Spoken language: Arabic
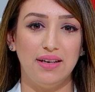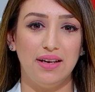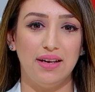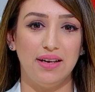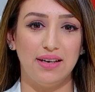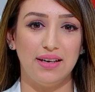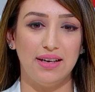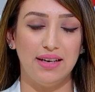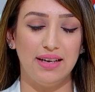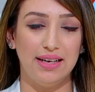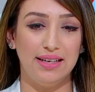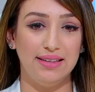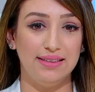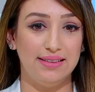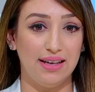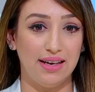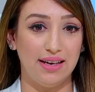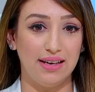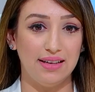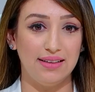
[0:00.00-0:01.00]

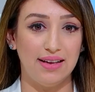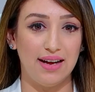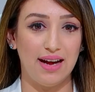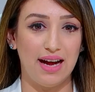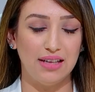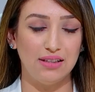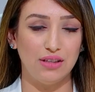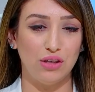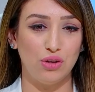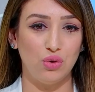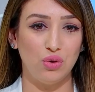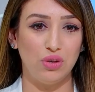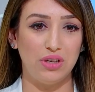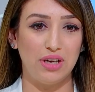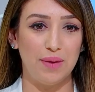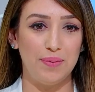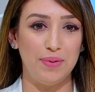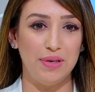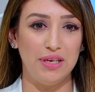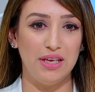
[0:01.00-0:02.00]
انتقد عدد
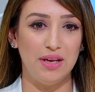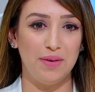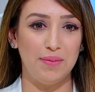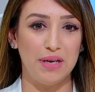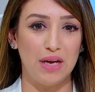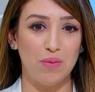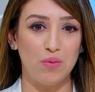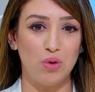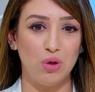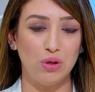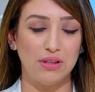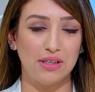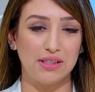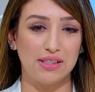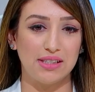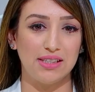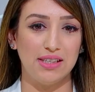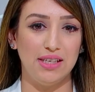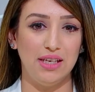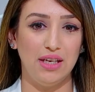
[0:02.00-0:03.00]
كبير من
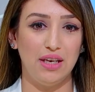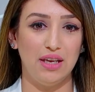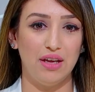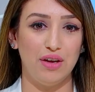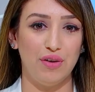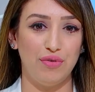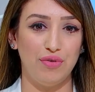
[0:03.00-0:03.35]
المختصين